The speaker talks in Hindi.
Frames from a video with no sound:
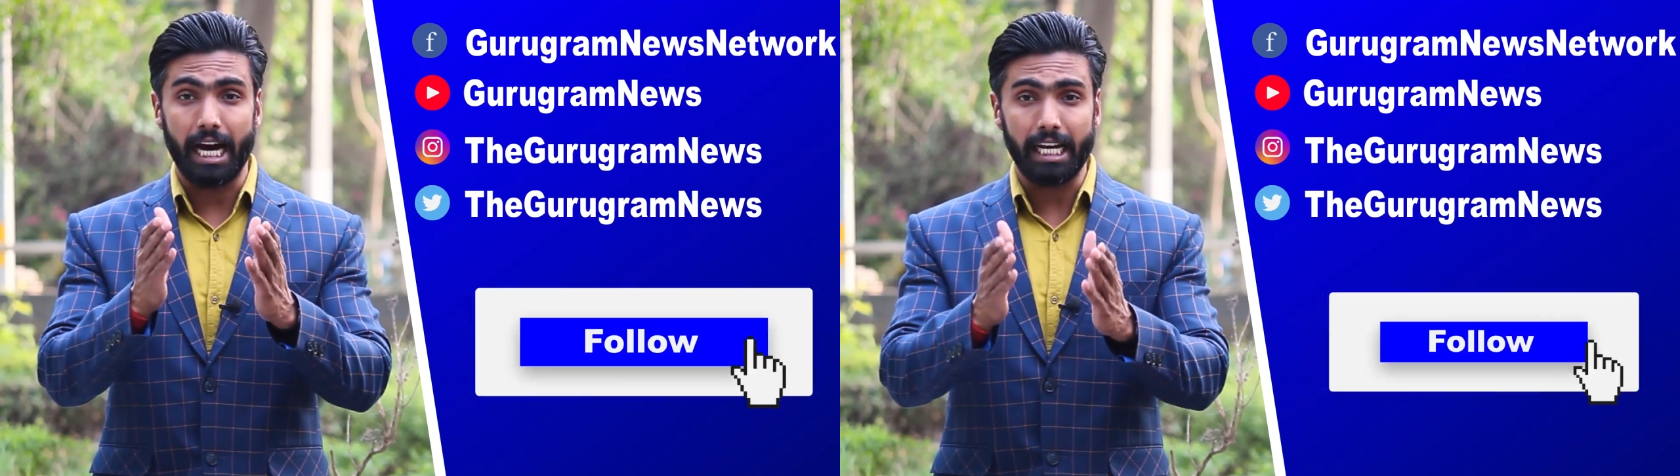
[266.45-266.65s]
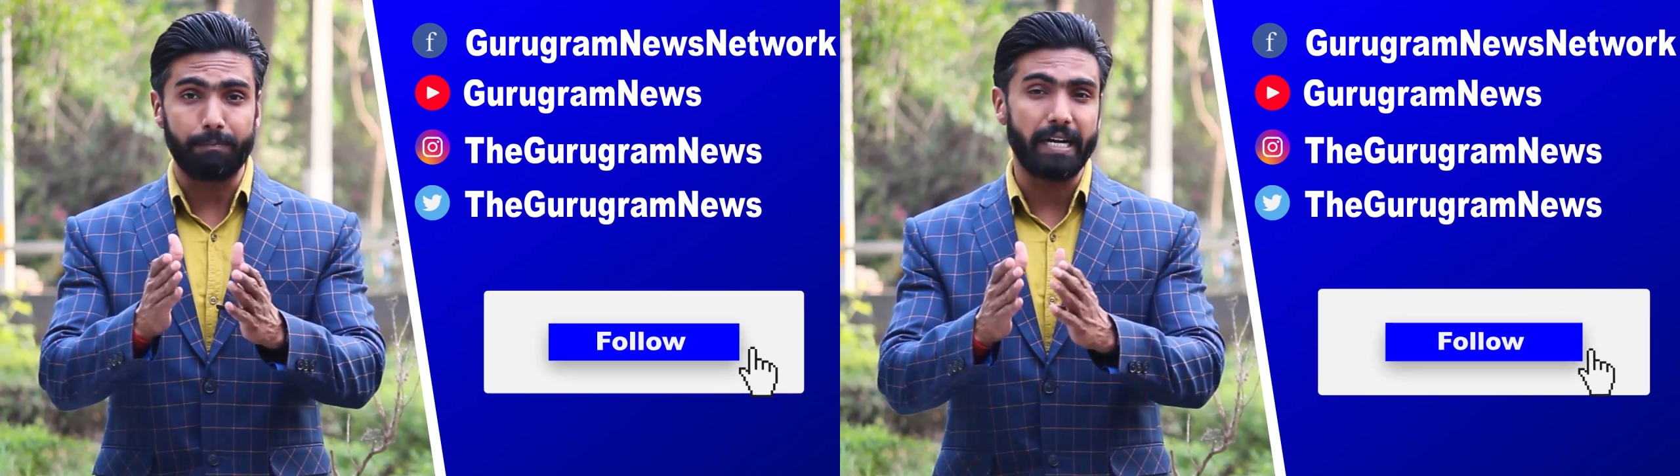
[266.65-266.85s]

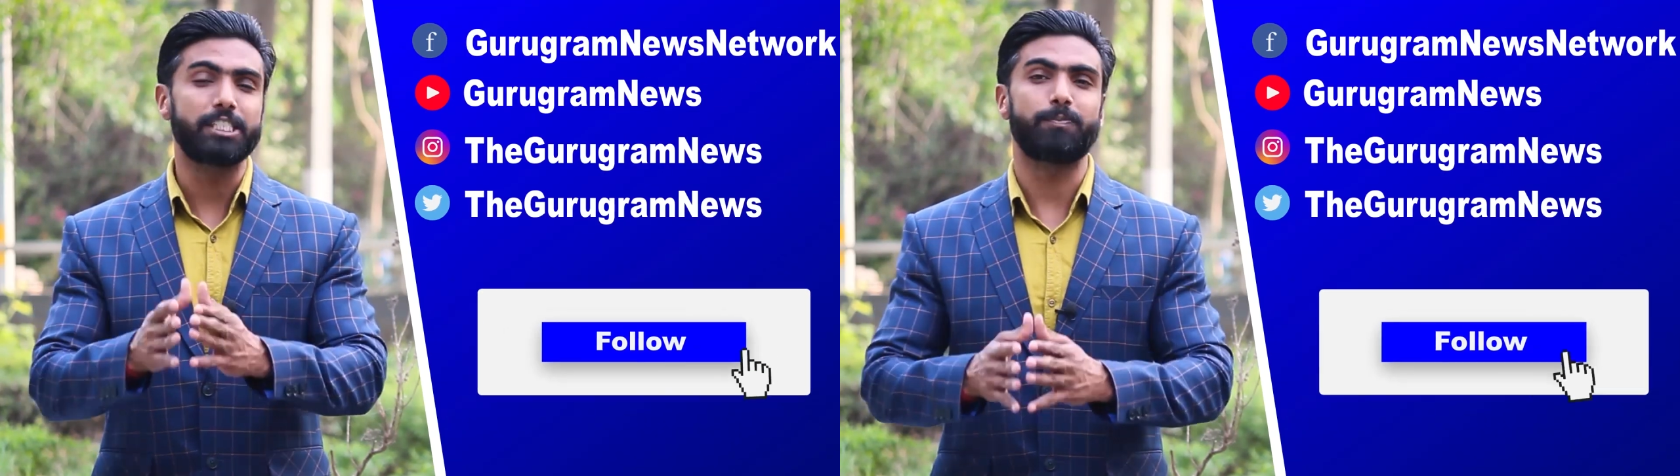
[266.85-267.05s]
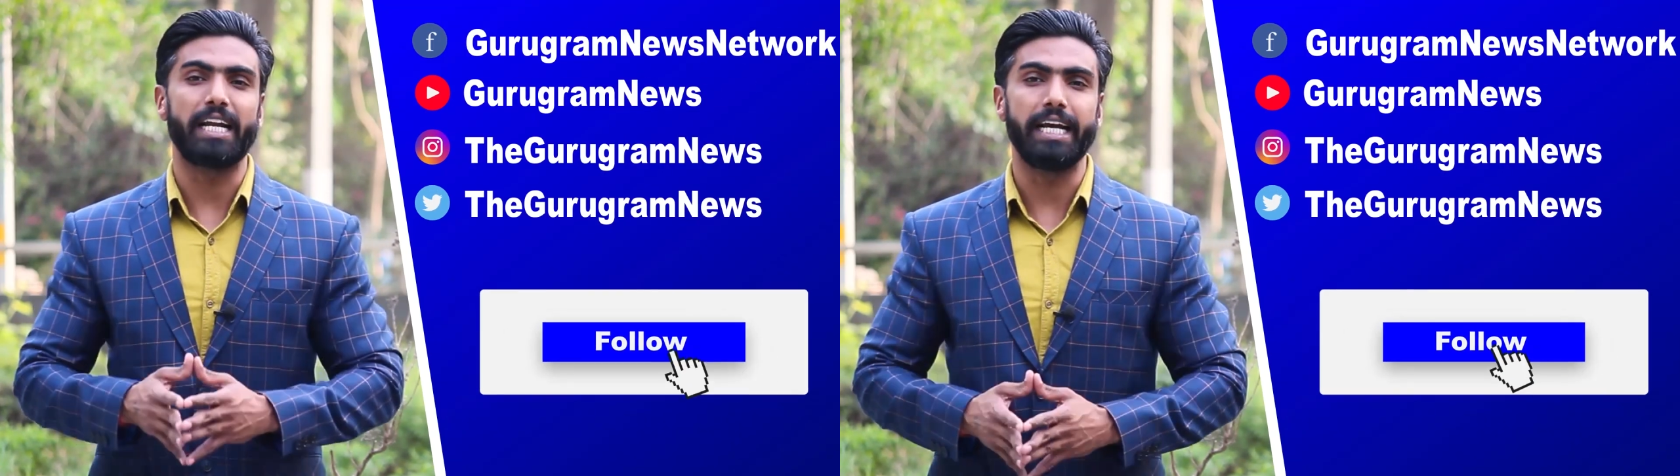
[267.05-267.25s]
हर
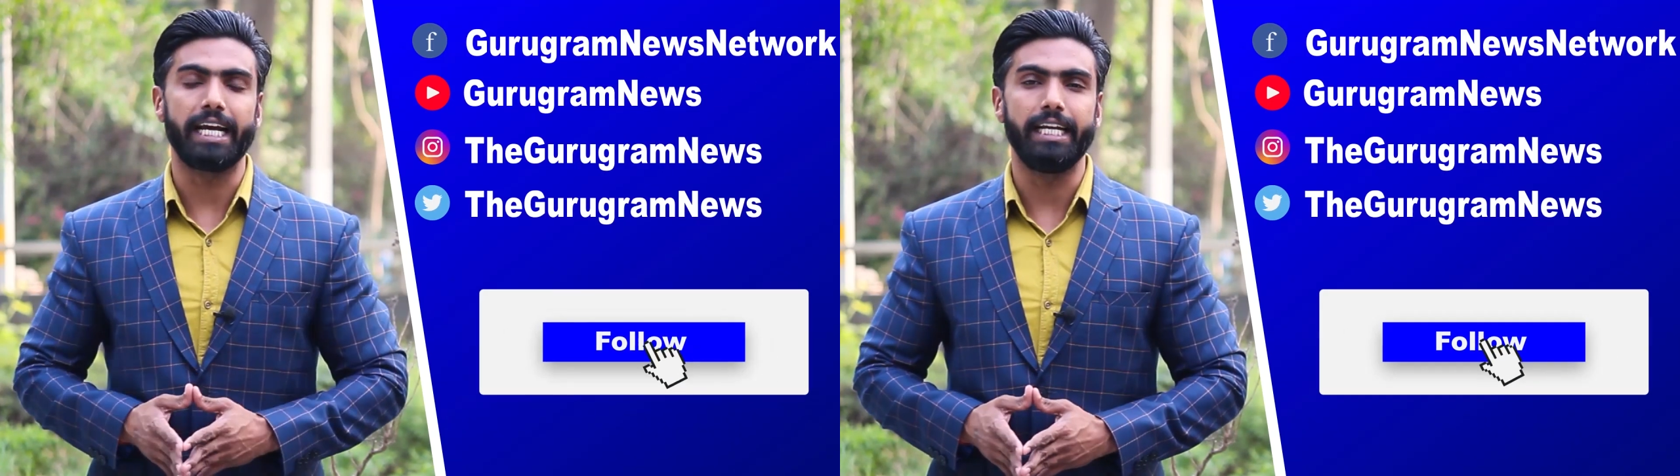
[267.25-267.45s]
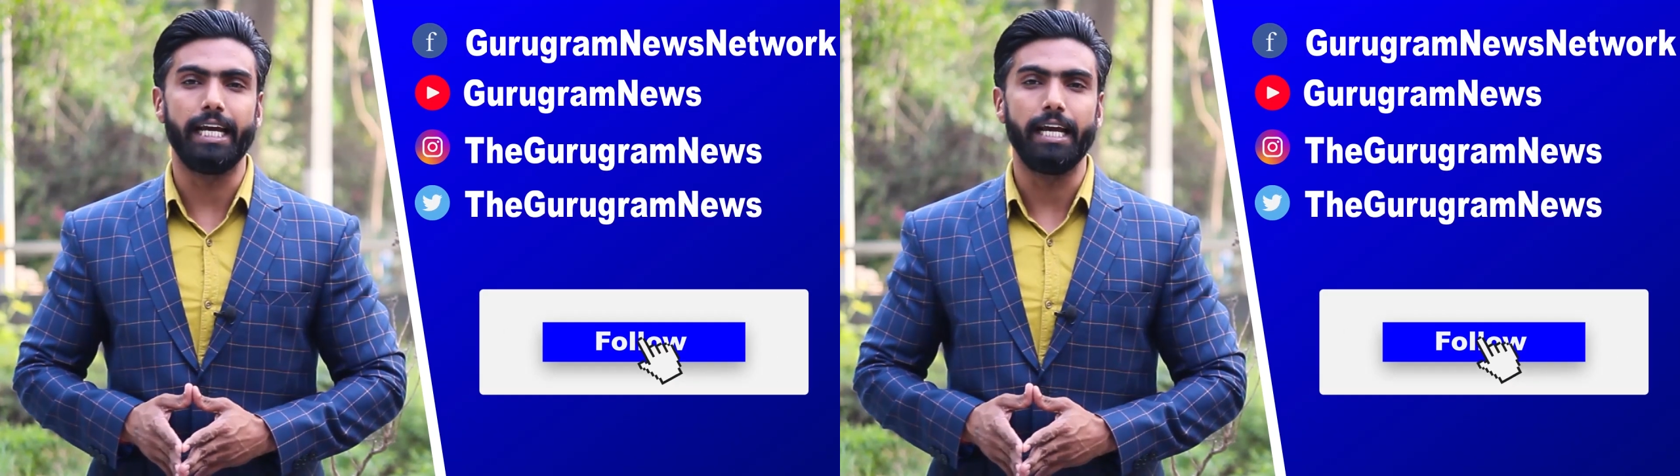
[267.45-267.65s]
अपडेट्स पाने के
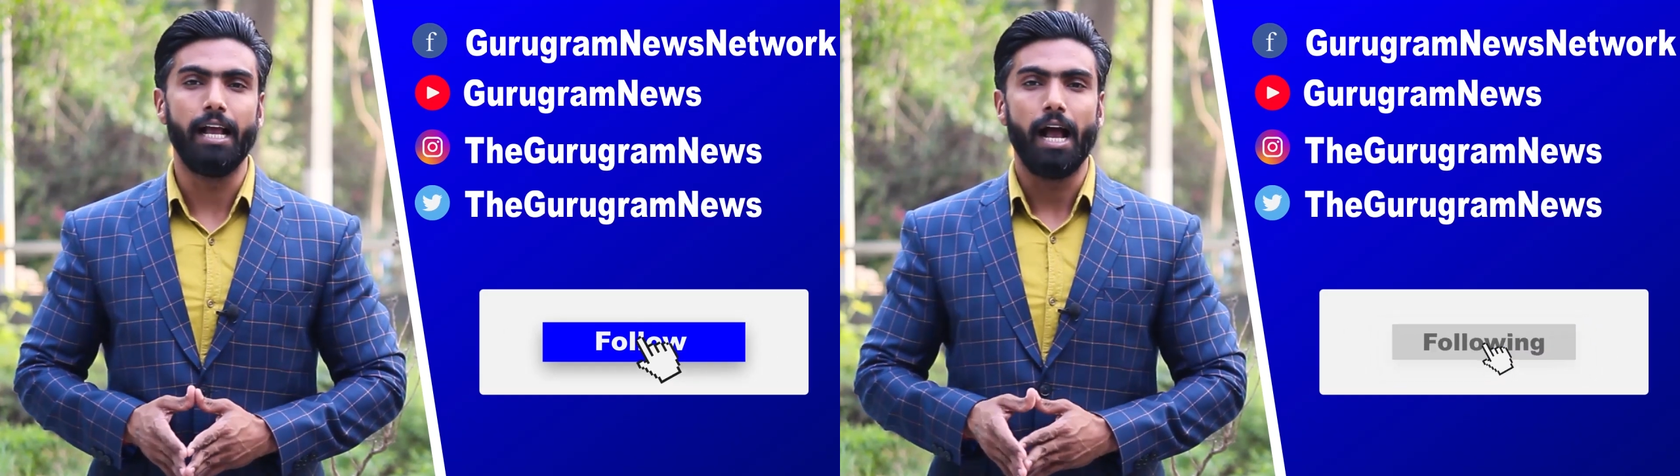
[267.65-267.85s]
लिए